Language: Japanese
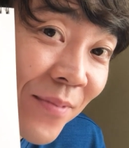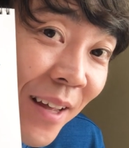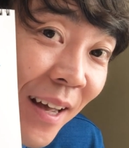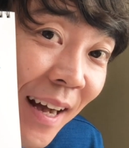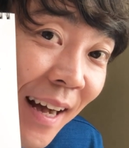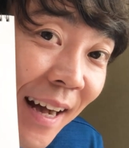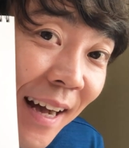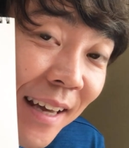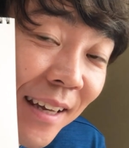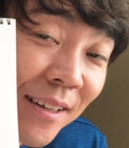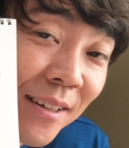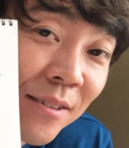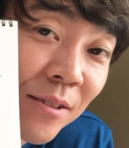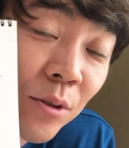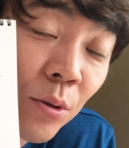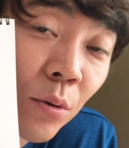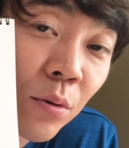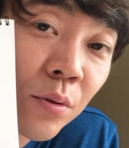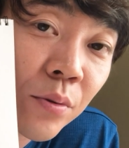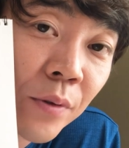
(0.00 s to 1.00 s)
はい、
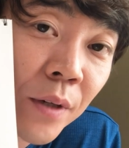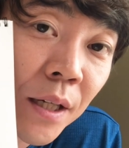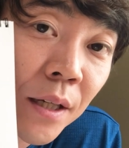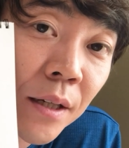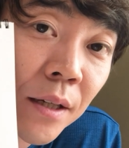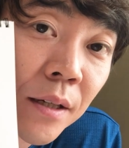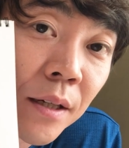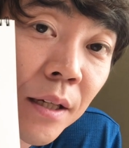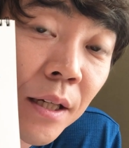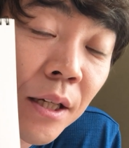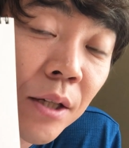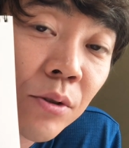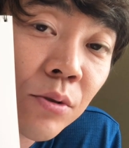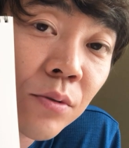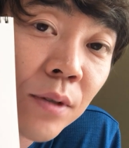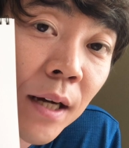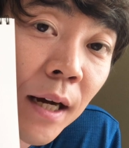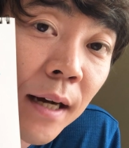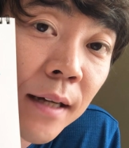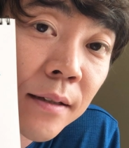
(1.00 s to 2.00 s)
ドルフィン、
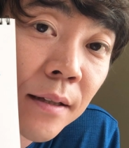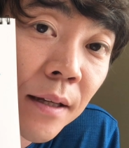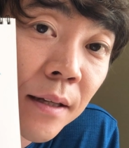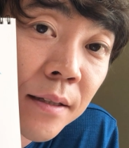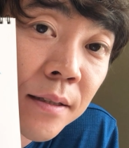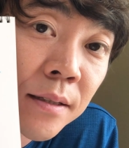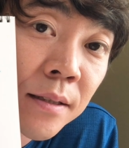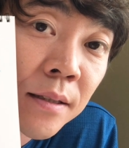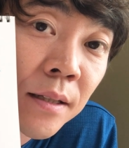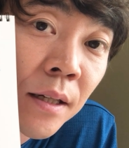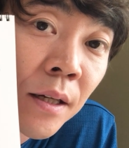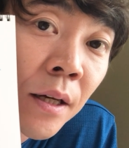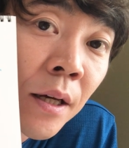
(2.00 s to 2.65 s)
イルカです。